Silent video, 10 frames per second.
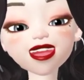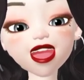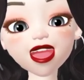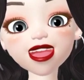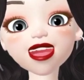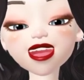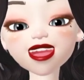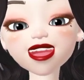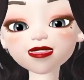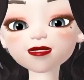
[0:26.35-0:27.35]
تعي
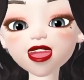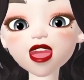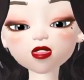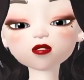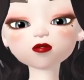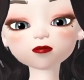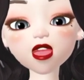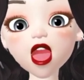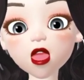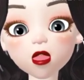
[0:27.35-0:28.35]
جيدا ما يدور
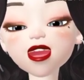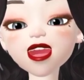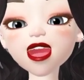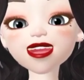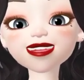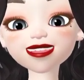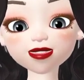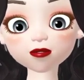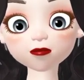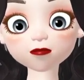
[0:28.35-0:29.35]
من حولك هذا
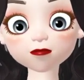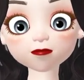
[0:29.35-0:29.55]
اليوم